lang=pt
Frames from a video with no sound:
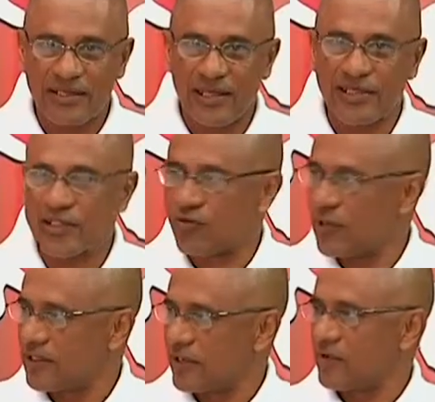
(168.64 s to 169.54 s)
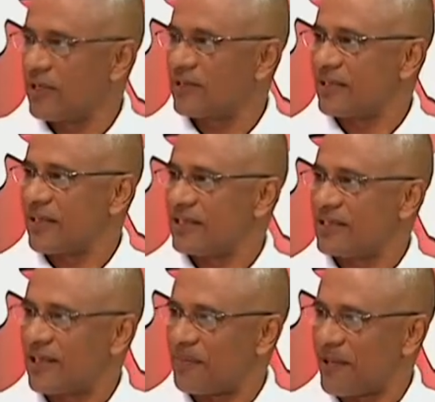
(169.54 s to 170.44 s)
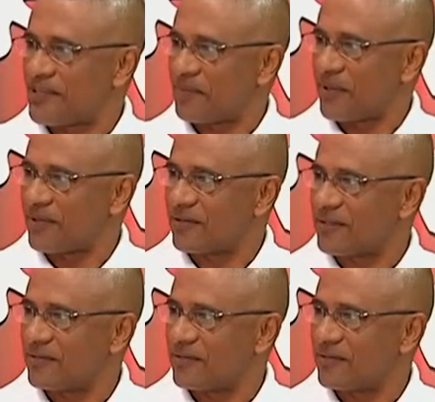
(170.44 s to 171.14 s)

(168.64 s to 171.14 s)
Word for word: será de quando a quando e quem estará participando aqui?